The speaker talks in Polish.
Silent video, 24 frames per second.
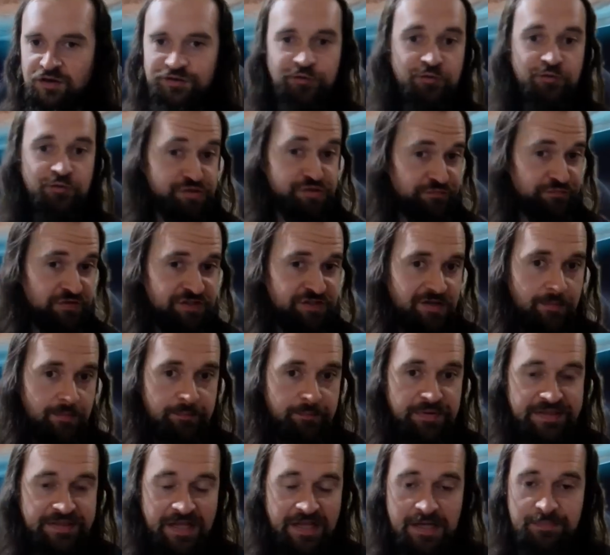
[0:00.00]
I oczywiście
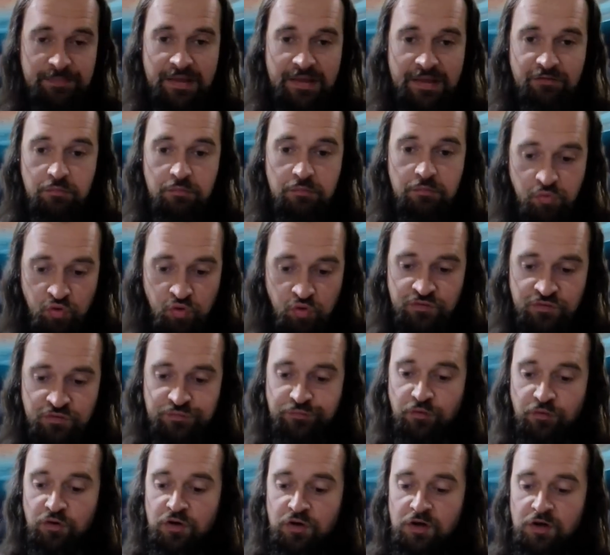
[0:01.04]
pytań miałem
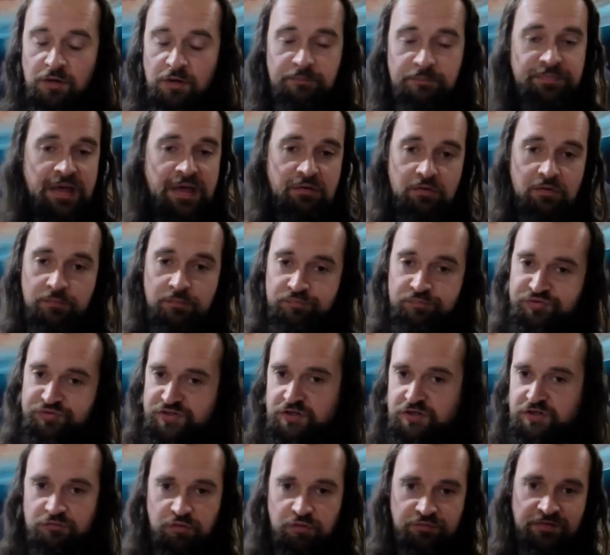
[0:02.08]
mnóstwo. Miałem
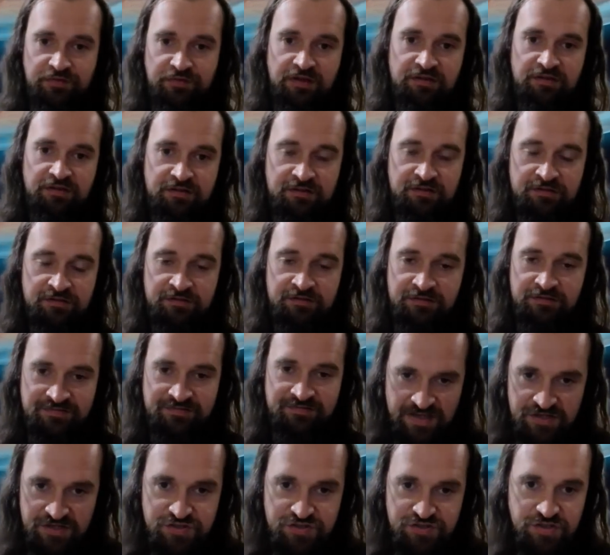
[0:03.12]
przygotowany
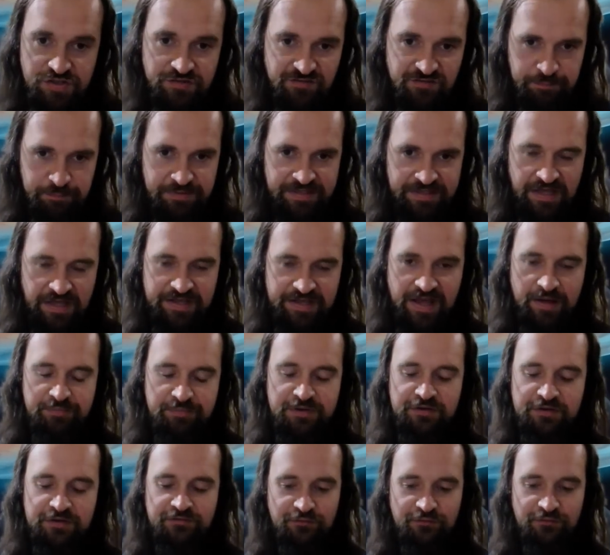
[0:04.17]
zeszyt z
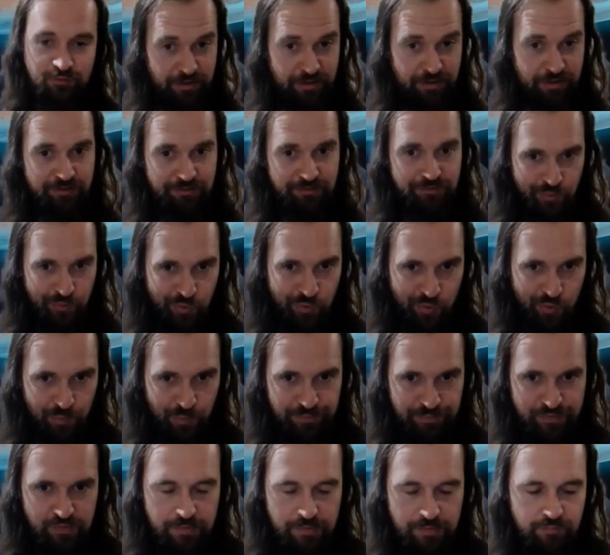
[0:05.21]
pytaniami, z którego
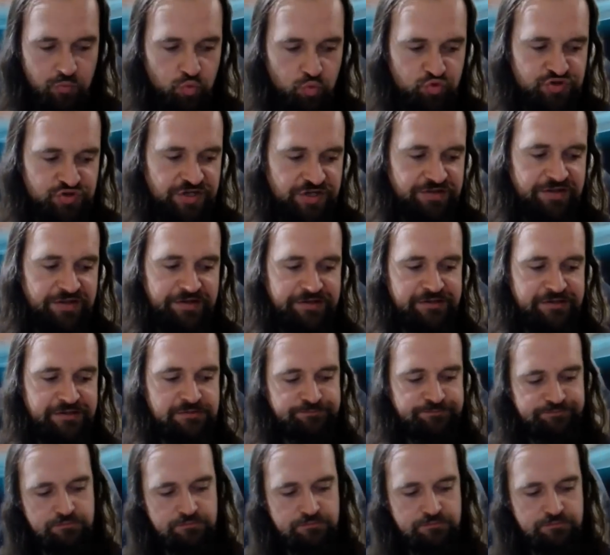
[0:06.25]
robiłem użytek.